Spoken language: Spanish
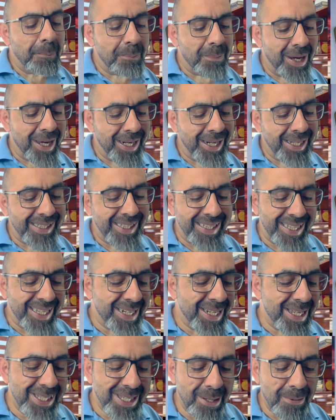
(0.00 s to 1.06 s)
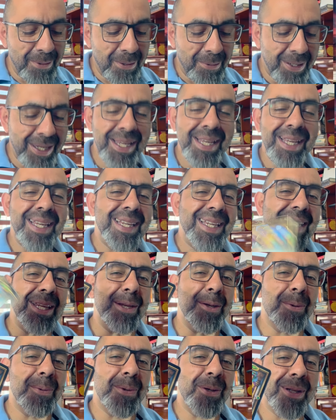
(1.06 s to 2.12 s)
para tener ese bebé y
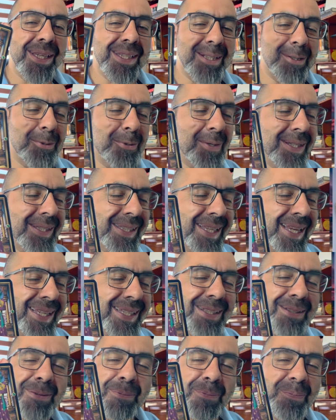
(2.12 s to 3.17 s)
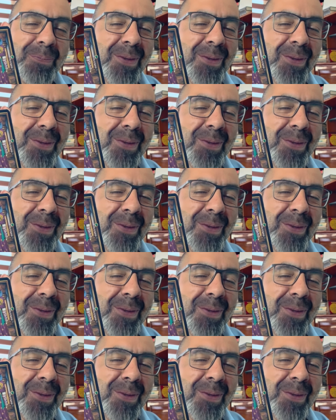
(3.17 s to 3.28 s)
yo veo que tú estás